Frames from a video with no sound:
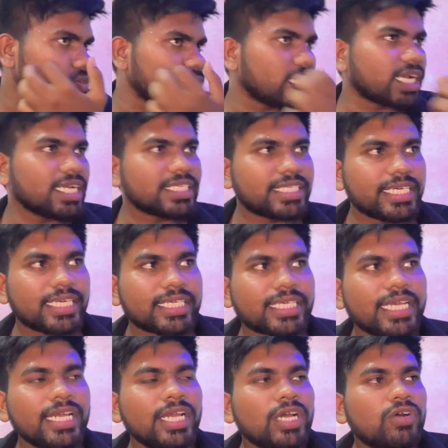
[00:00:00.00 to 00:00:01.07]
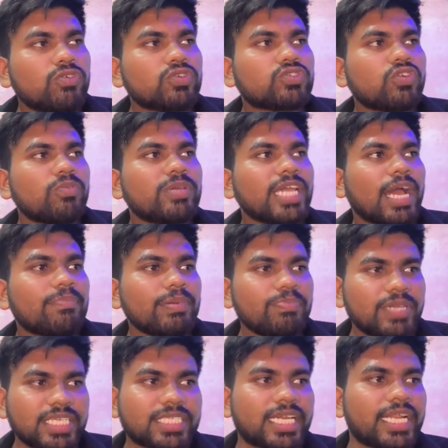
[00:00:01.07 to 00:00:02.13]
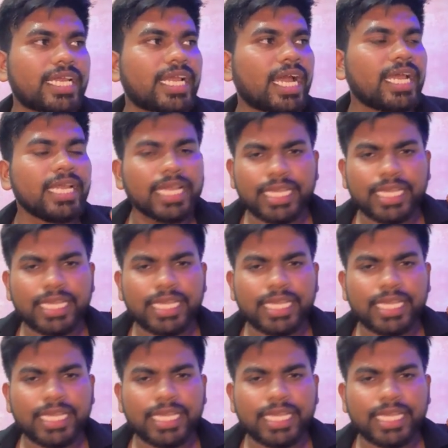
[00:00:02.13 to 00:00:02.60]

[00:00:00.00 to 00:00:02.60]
मोटर का स्टेटस है उसको भी यहाँ पर फेज करेगा